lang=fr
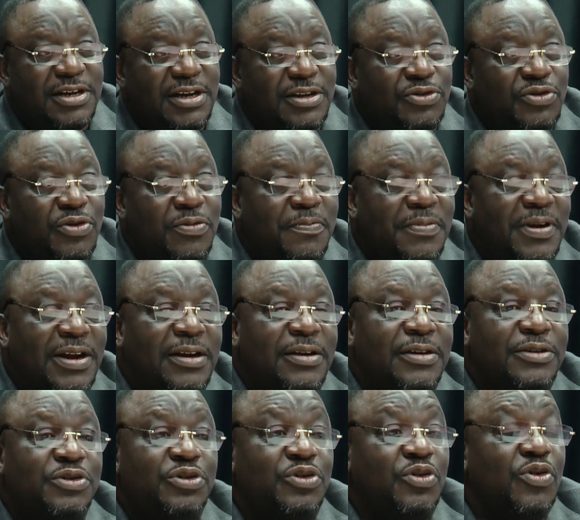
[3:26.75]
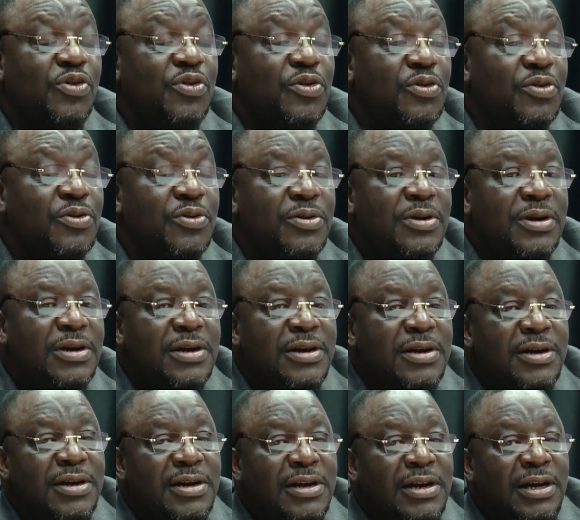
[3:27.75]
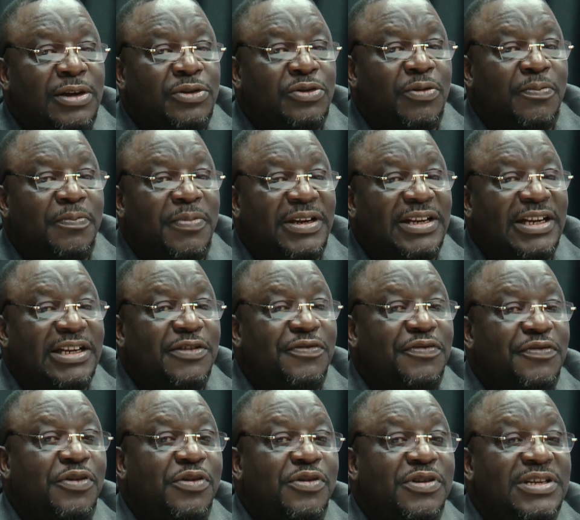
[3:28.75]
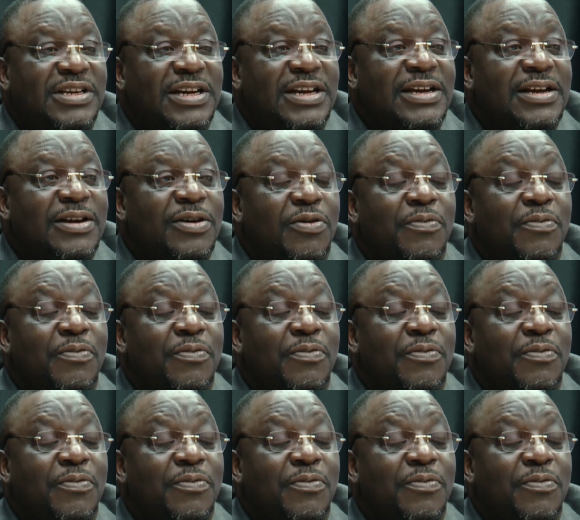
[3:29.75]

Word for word: Quand on parle du Congo, quand on parle des difficultés,